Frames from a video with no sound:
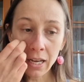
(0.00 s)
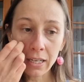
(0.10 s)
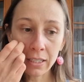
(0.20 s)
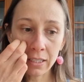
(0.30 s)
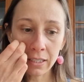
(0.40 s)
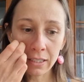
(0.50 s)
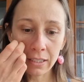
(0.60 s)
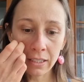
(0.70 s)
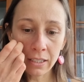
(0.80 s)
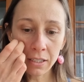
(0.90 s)
E,
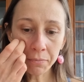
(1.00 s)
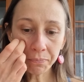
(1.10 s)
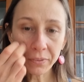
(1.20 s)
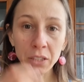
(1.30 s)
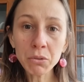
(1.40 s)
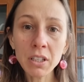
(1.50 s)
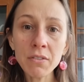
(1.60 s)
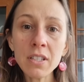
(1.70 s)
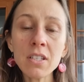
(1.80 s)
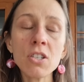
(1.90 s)
I ja tutaj
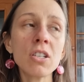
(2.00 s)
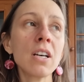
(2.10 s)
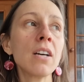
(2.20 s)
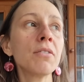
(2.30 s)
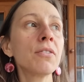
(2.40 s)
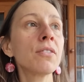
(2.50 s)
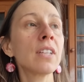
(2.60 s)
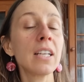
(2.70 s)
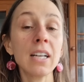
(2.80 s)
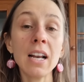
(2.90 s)
widzę, że w
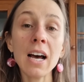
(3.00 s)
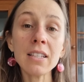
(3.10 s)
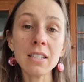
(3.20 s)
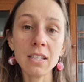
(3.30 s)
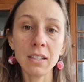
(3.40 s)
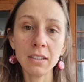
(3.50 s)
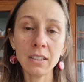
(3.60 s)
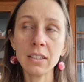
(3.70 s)
tej relacji